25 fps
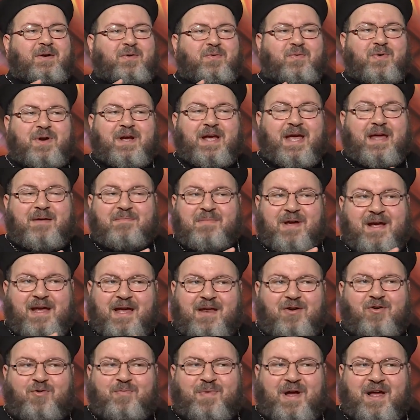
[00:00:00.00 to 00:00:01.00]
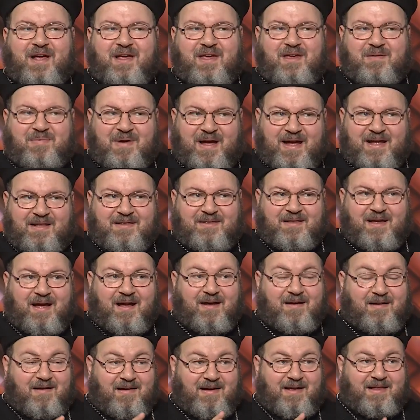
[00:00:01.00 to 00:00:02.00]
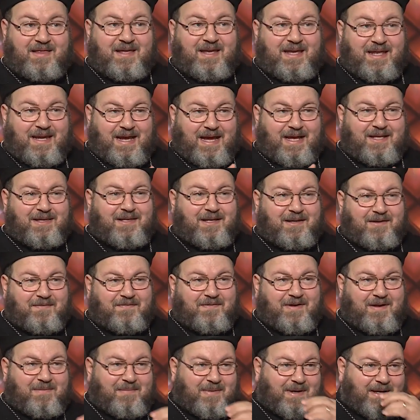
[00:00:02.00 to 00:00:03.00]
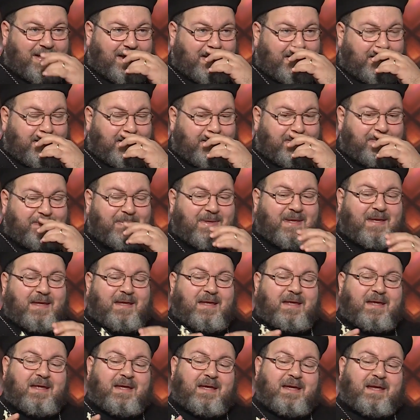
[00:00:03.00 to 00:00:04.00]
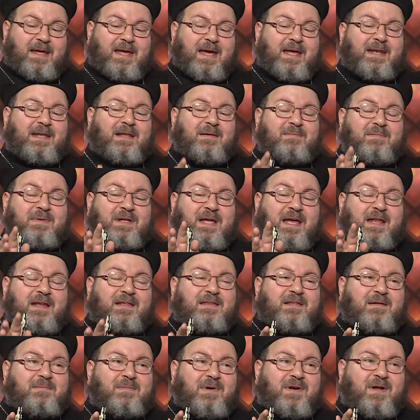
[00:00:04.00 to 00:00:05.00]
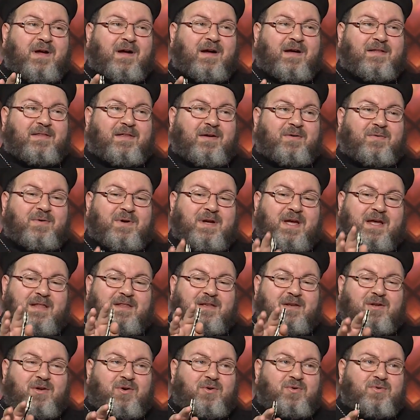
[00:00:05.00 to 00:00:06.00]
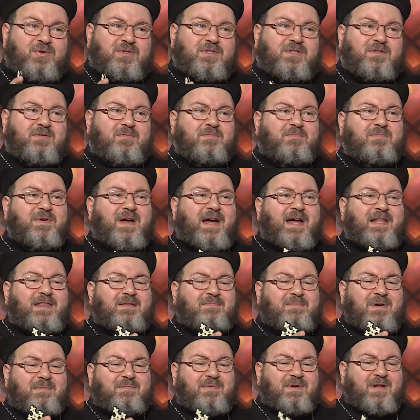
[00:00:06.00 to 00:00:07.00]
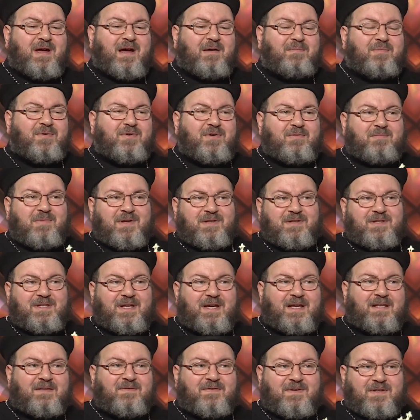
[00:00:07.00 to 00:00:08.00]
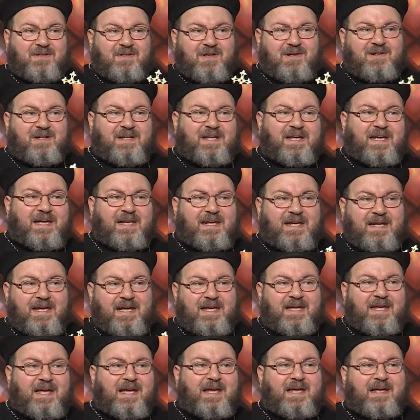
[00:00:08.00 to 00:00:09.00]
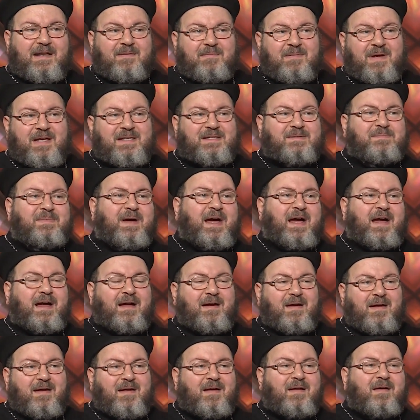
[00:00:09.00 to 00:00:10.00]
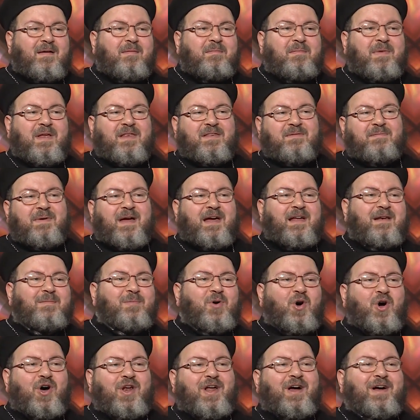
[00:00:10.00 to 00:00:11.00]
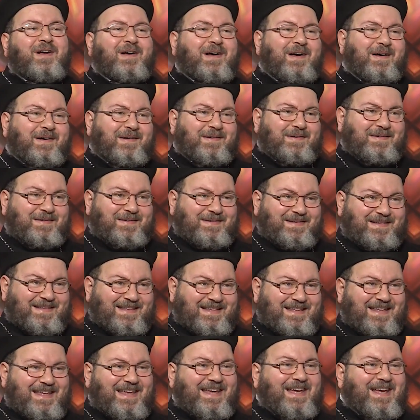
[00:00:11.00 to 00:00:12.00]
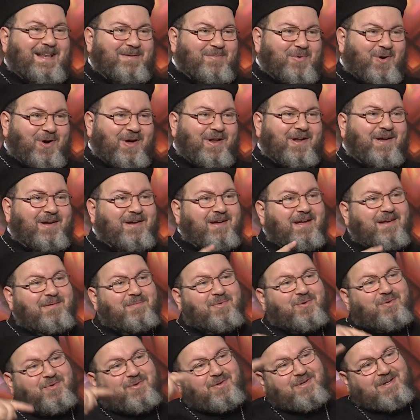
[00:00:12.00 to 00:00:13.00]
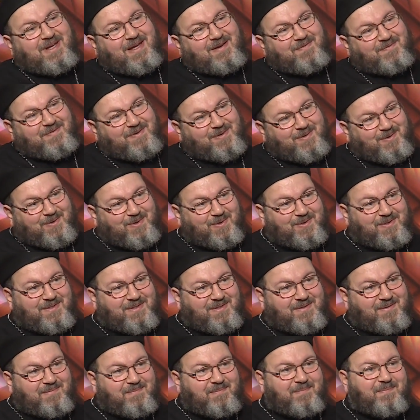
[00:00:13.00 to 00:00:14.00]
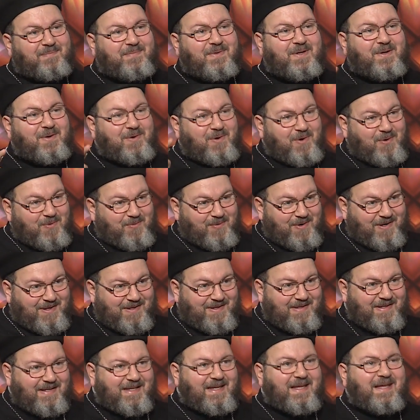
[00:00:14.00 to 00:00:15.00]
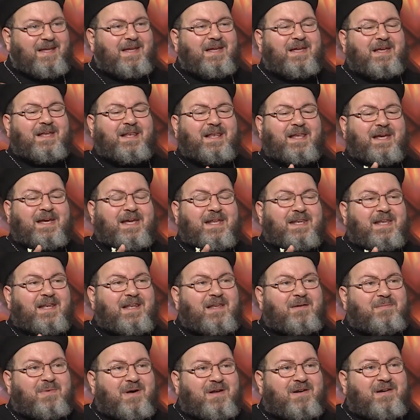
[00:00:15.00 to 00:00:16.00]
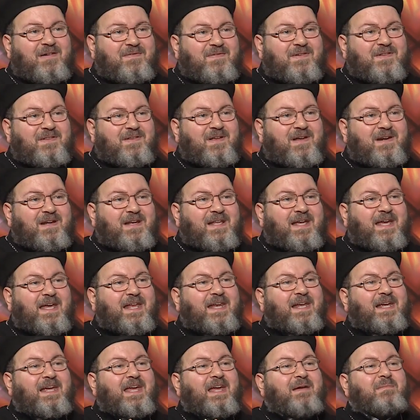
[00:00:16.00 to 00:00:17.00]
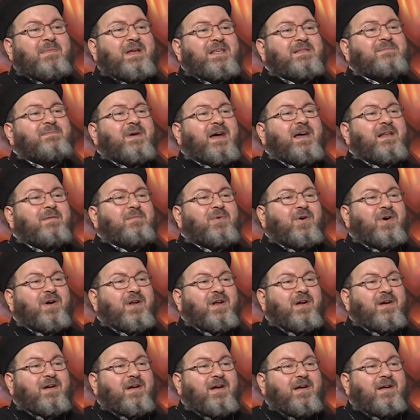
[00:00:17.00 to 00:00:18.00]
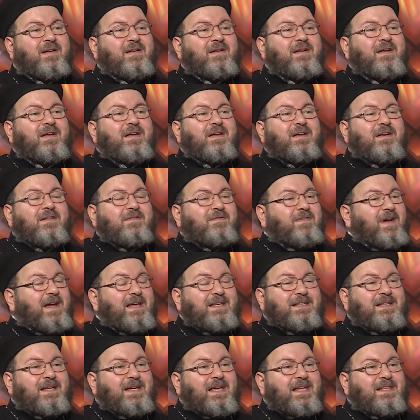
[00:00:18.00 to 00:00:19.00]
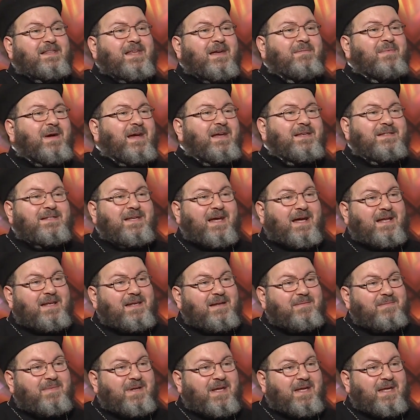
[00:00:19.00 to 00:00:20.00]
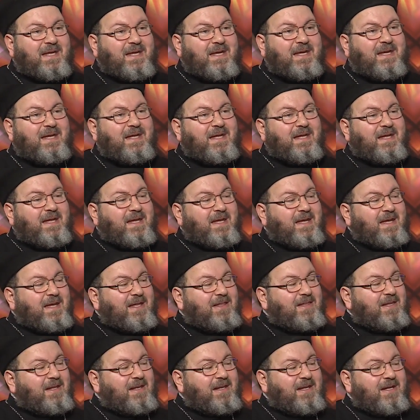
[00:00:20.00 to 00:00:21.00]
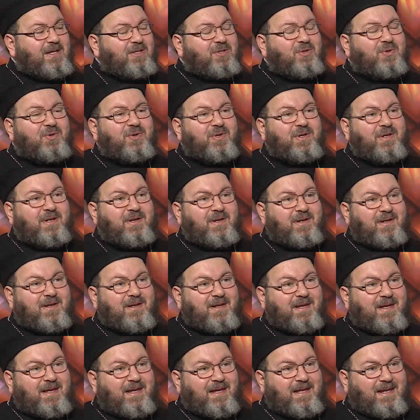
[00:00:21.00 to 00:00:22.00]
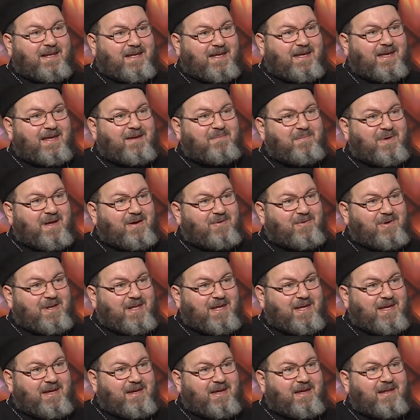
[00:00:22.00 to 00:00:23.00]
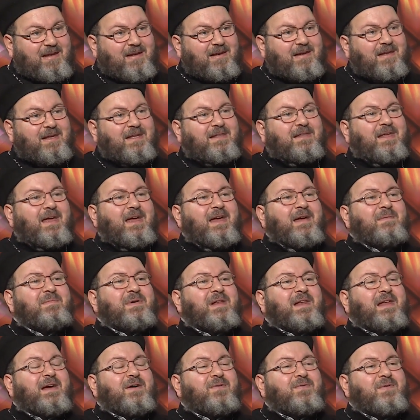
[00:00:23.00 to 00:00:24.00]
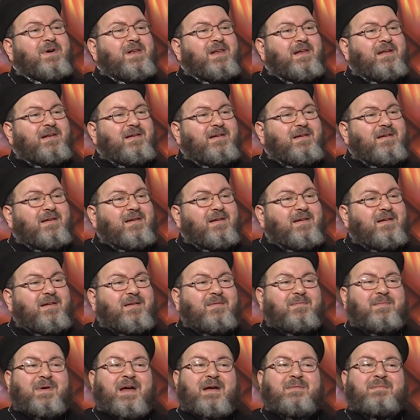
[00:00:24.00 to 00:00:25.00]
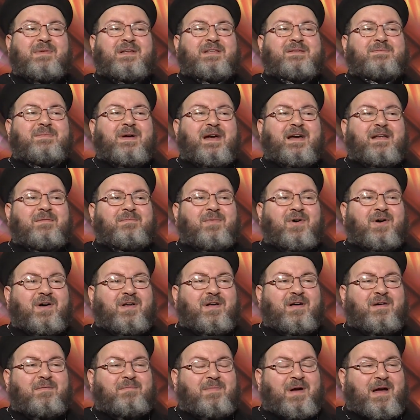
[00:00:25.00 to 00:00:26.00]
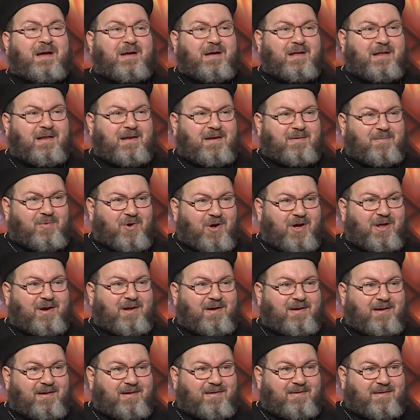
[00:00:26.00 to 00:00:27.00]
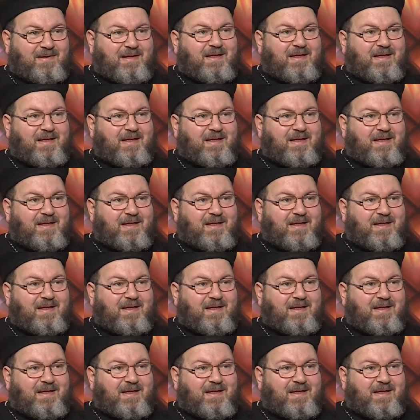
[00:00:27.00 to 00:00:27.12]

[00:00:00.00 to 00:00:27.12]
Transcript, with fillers: وكان مكانهم عجيب حتى عقائديا حتى نفهمها كده كان كانت المرحاضة وكان الحوض بعد ما بنعبر منطقة في الدار الخارجية المسبح مسبح, آه، المحرقة المحرقة المحرقة البخور كان في القدس أيوة صح. جوه مم. لكن اللي بره في الدار الخارجية مسبح المحرقة فعايز الكتاب عايز يعلمنا إيه إن اللي يدخل الخيمة أو الهيكل يتقابل أولا مع مسبح المحرقة مع المحرقة